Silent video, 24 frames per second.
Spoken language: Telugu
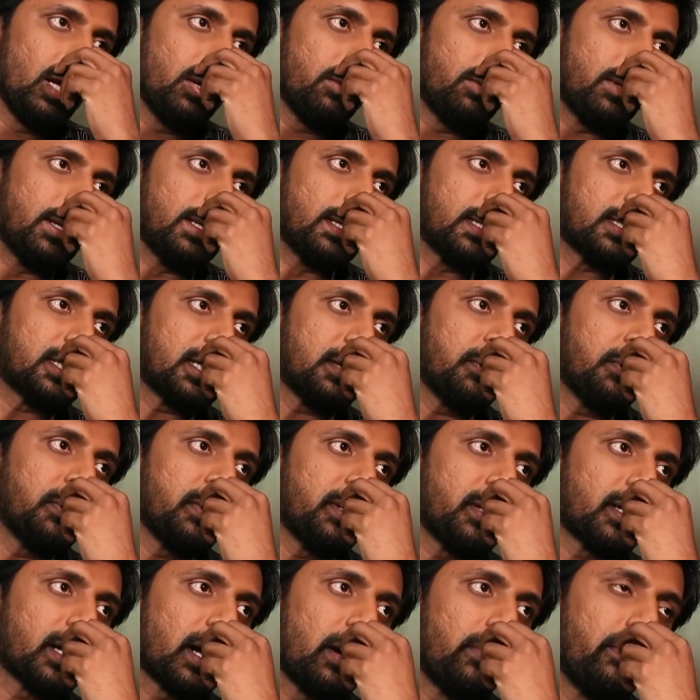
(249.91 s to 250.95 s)
ఇప్పుడు ఎంతసేపు
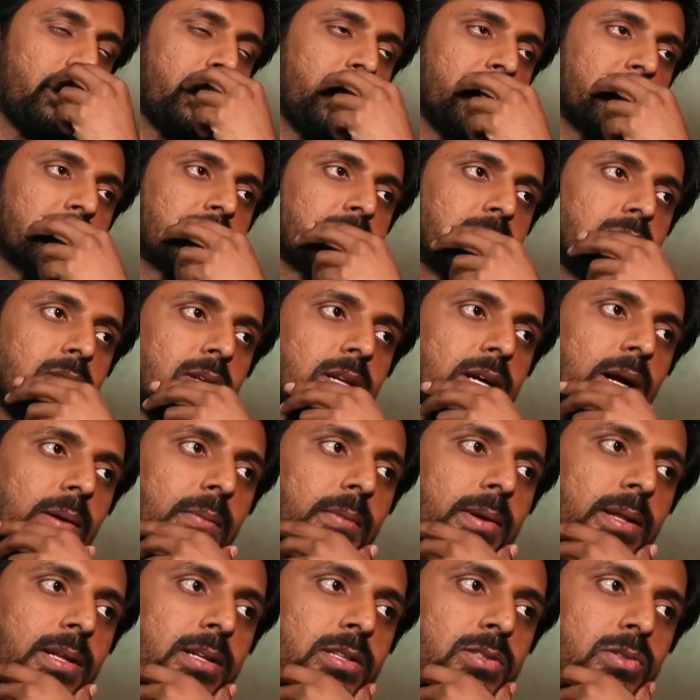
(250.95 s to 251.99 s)
మీరు కమెడియన్ సునీల్
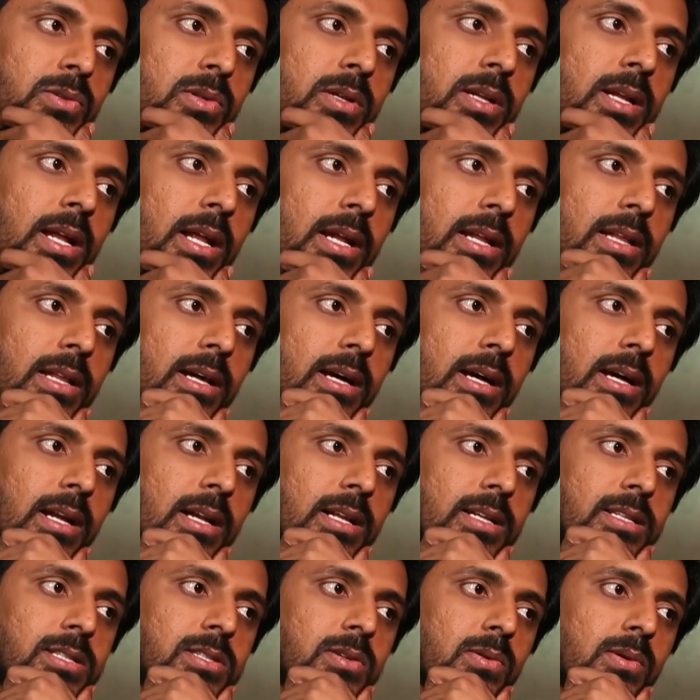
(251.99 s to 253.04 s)
కమెడియన్ సునీల్ అనే దగ్గర
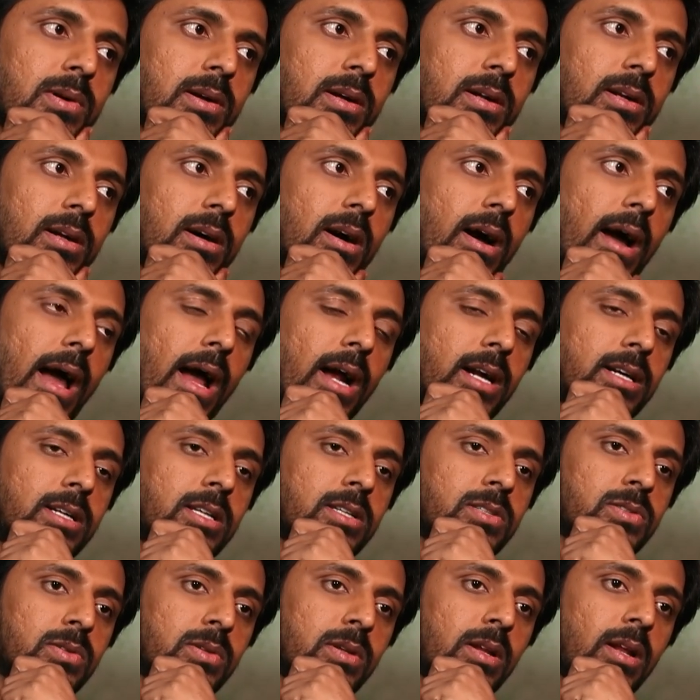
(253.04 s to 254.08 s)
నుంచి ఒక
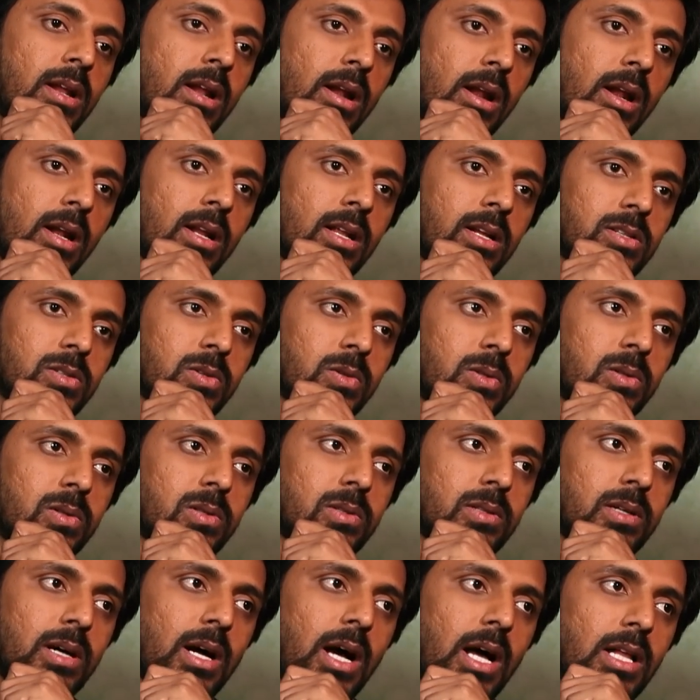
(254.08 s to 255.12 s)
యాక్టర్ hmm. సునీల్ అని అన్నారు చూడు
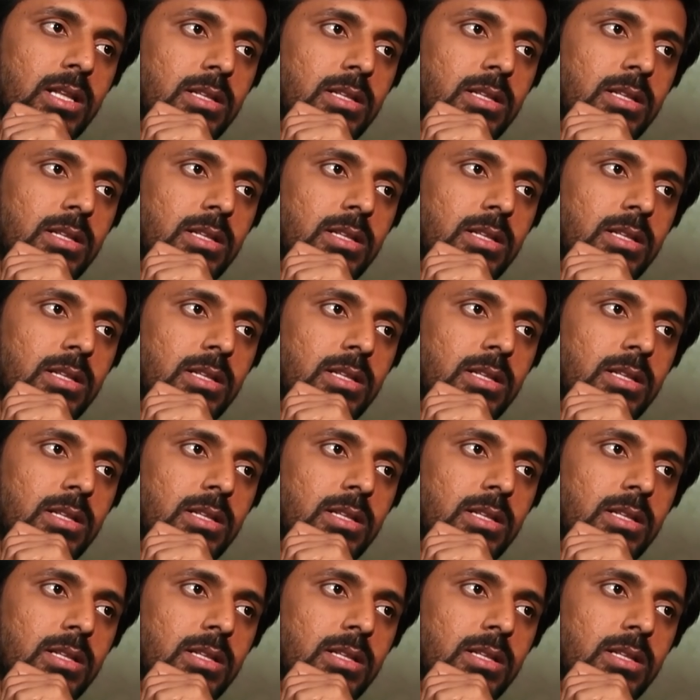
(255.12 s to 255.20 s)
hmm.